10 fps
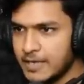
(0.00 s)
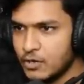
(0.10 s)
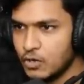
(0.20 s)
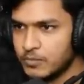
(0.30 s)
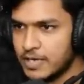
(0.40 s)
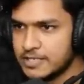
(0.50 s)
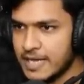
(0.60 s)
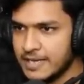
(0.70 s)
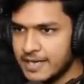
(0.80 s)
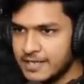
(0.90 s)
पी के लोग मर
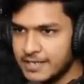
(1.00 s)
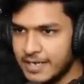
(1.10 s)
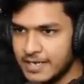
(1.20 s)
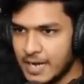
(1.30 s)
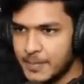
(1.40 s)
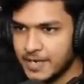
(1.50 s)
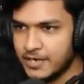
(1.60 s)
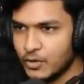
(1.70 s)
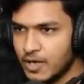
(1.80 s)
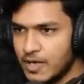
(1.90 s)
जाएंगे ये यहाँ पे
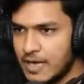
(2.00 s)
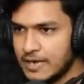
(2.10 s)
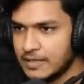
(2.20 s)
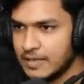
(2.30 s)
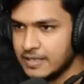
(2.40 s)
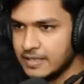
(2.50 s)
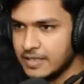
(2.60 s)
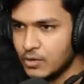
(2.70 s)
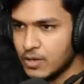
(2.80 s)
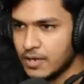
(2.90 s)
कनेक्ट होगा एंड देन
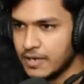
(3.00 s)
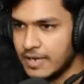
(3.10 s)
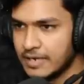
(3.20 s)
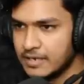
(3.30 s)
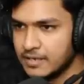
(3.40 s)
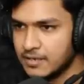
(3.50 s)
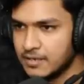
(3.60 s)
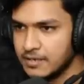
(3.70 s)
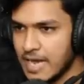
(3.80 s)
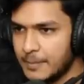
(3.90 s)
ये होगा कनेक्ट
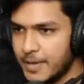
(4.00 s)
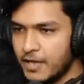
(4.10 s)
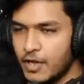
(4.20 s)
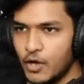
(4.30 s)
यहाँ पे